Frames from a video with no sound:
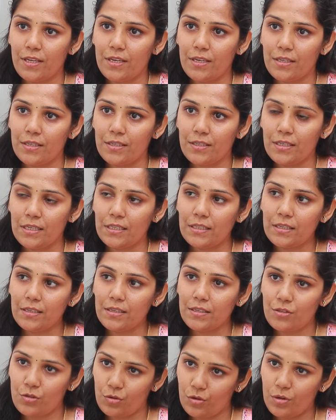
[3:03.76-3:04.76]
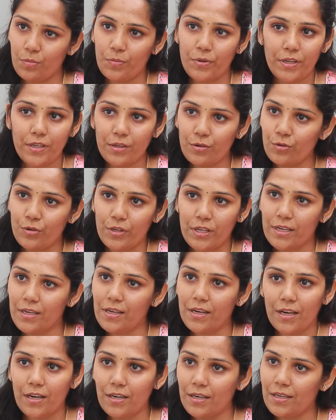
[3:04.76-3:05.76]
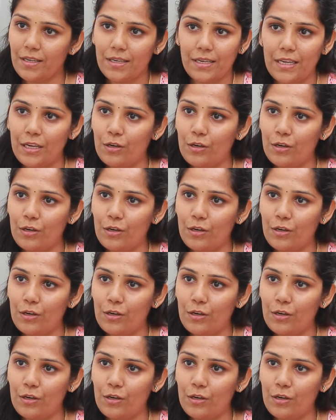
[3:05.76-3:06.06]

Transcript: தான் இருக்குது அதற்கு சொல்லப்படக்கூடிய காரணங்கள்